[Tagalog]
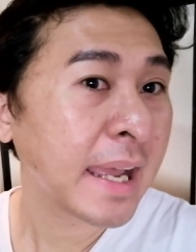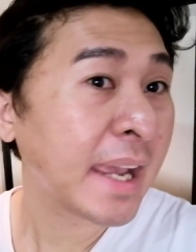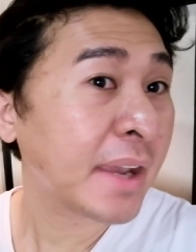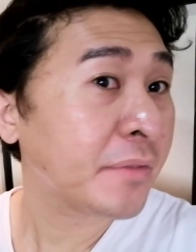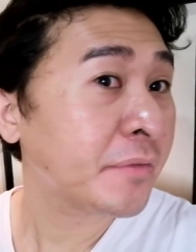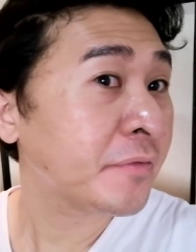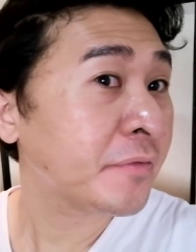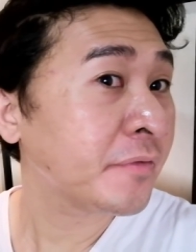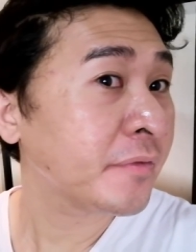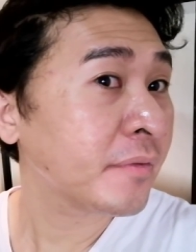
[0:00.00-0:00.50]

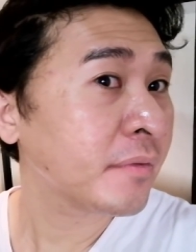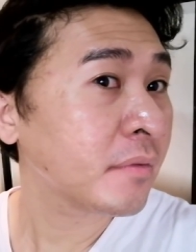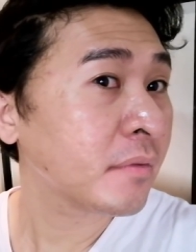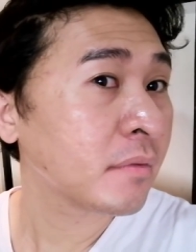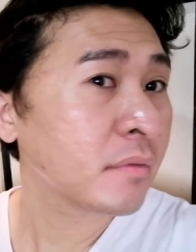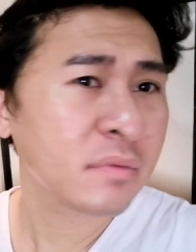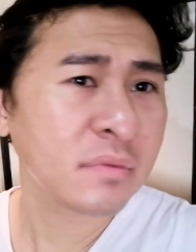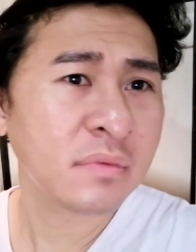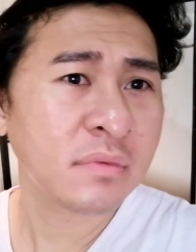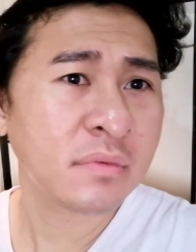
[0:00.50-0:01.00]
I've...
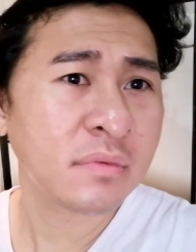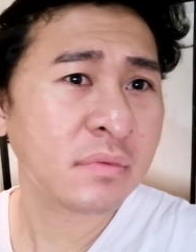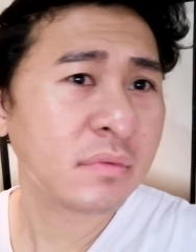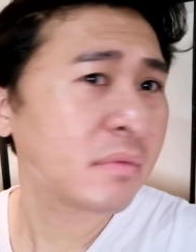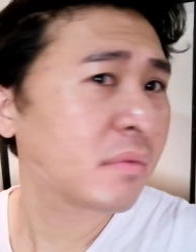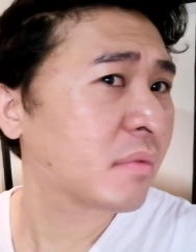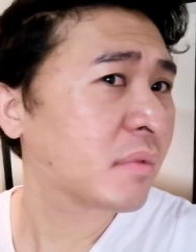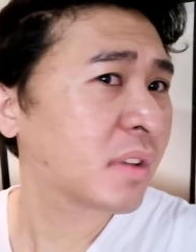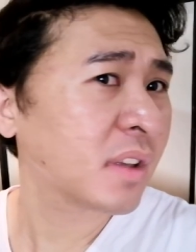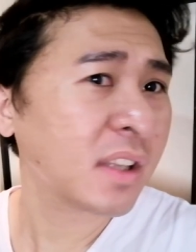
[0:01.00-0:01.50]

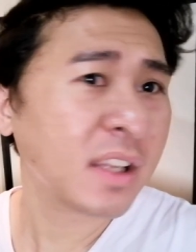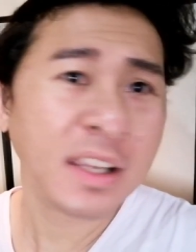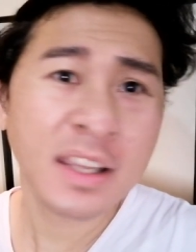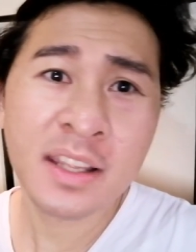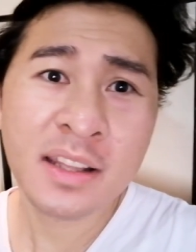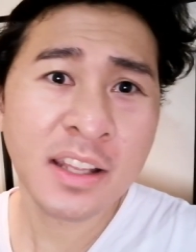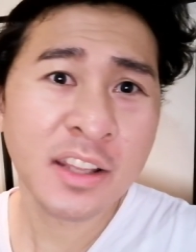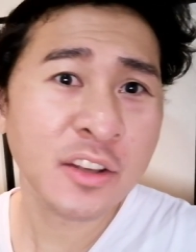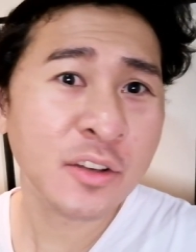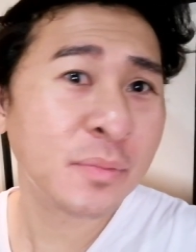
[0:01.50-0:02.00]

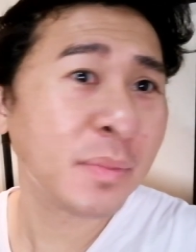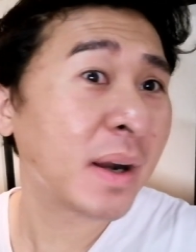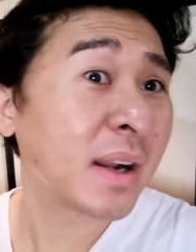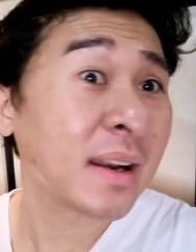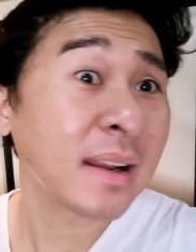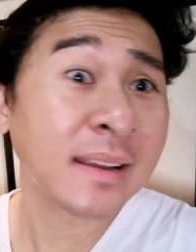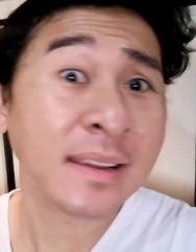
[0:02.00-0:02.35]
Nakikita niyo bang